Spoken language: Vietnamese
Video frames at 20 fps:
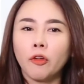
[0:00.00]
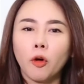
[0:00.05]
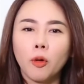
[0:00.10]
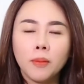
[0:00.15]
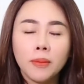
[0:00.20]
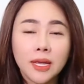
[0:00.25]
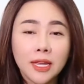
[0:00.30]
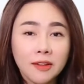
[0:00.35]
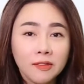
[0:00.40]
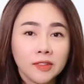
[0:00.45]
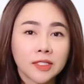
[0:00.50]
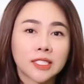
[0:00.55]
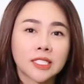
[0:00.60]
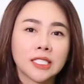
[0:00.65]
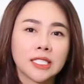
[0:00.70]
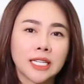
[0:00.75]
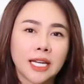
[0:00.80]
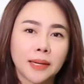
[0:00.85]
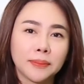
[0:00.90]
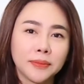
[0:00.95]
phổ biến và
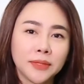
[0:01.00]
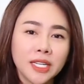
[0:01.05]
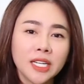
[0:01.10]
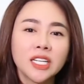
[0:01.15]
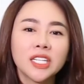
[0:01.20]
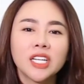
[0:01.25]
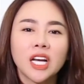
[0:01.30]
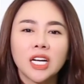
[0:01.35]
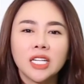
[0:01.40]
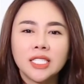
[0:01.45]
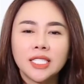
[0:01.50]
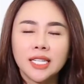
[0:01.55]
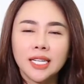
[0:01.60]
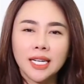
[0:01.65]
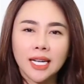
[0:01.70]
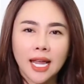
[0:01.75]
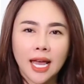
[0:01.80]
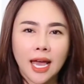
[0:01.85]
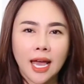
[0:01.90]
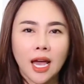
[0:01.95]
thường gặp nhất đó chính
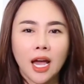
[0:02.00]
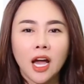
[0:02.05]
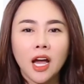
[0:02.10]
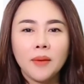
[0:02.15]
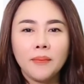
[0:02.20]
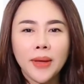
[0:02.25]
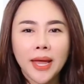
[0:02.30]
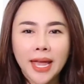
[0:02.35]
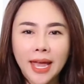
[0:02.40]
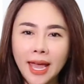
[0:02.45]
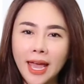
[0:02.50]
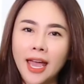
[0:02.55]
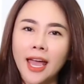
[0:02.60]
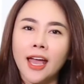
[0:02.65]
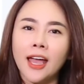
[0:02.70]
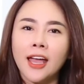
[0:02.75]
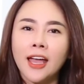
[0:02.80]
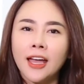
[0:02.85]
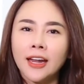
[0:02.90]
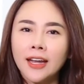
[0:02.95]
là
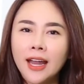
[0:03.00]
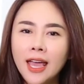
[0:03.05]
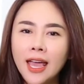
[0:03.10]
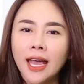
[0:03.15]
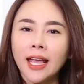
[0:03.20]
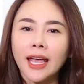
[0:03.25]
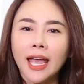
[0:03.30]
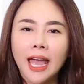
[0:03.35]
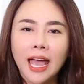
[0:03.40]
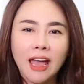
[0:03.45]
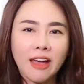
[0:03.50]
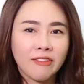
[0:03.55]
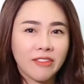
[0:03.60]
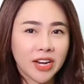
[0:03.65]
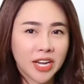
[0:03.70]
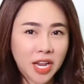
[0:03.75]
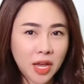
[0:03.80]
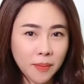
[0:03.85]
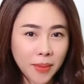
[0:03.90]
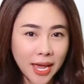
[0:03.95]
EPA, DHA
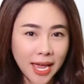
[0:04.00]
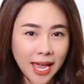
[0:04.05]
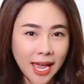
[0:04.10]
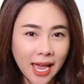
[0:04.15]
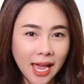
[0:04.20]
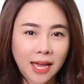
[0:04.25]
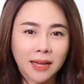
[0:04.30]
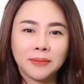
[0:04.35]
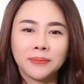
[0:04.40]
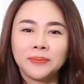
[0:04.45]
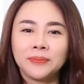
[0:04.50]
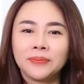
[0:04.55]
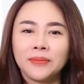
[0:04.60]
và DPA.